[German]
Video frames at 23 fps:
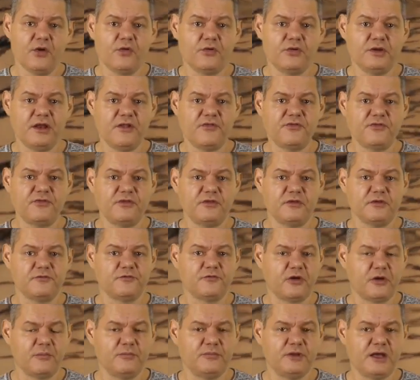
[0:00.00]
und lässt sich in
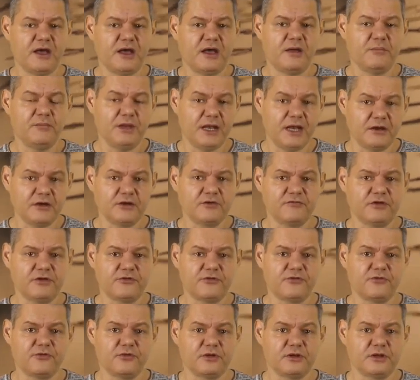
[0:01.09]
Form der
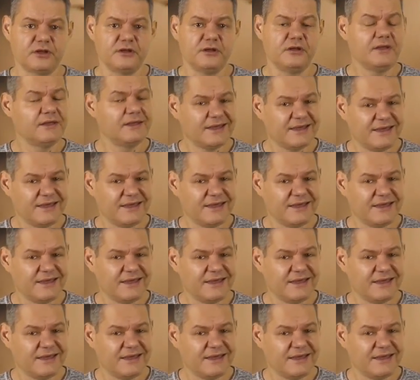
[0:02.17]
Milankovitch-Zyklen